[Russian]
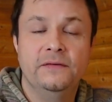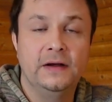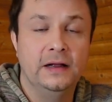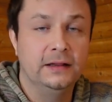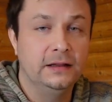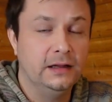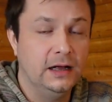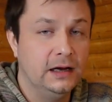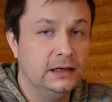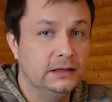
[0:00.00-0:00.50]
в
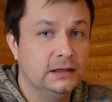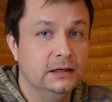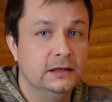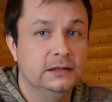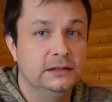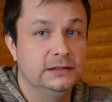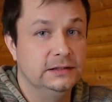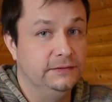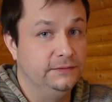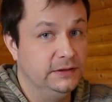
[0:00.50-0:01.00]
контакт
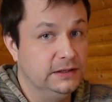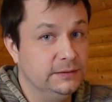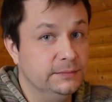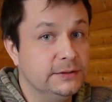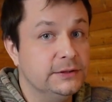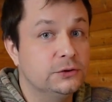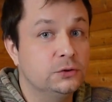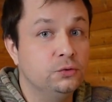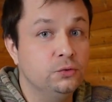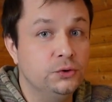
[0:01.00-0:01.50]
с
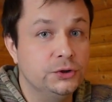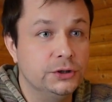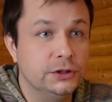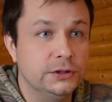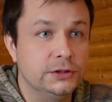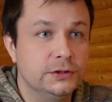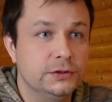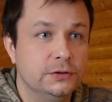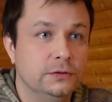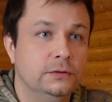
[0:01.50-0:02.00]
невидимой
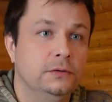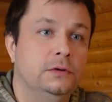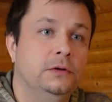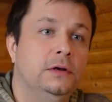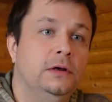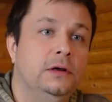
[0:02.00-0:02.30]
сущностью.